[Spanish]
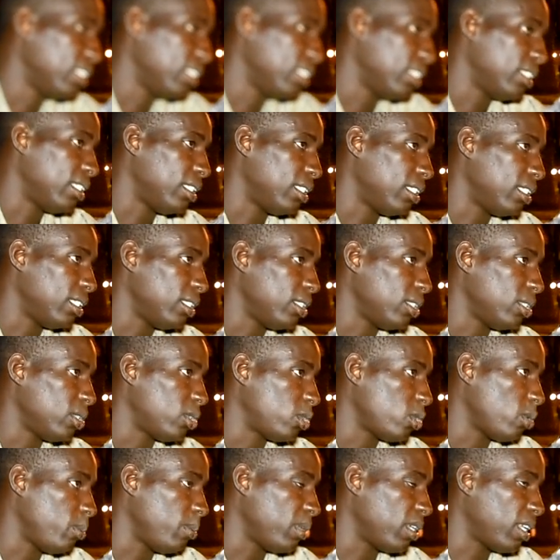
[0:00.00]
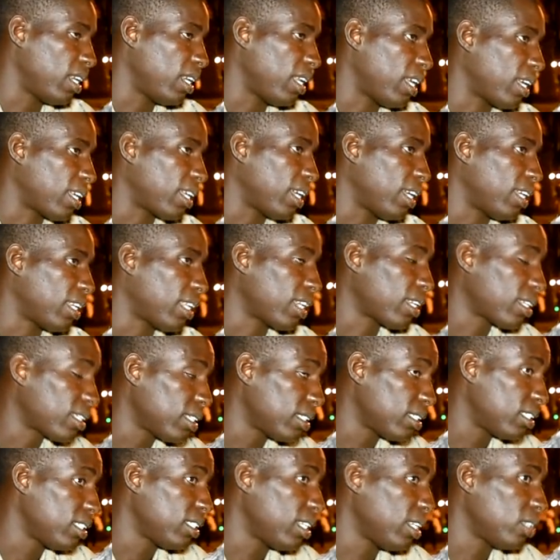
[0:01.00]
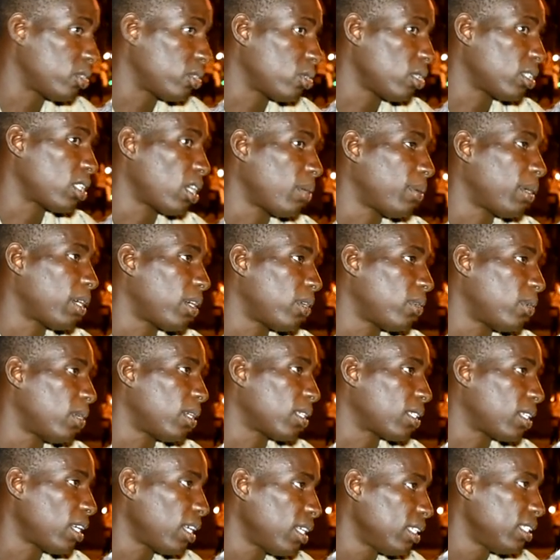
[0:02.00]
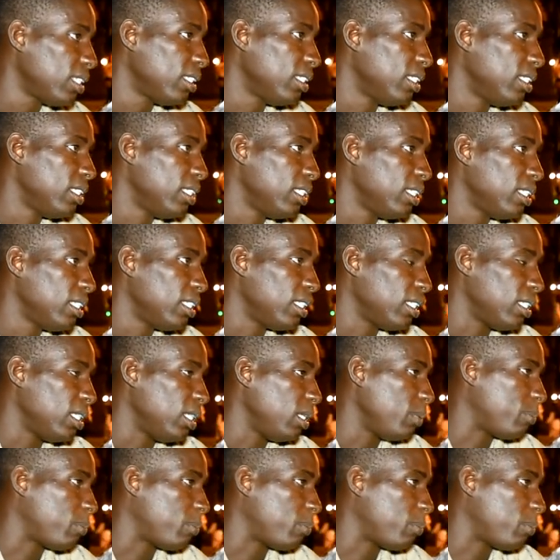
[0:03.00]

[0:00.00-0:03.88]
y yo migré acá en Argentina y estoy trabajando acá, y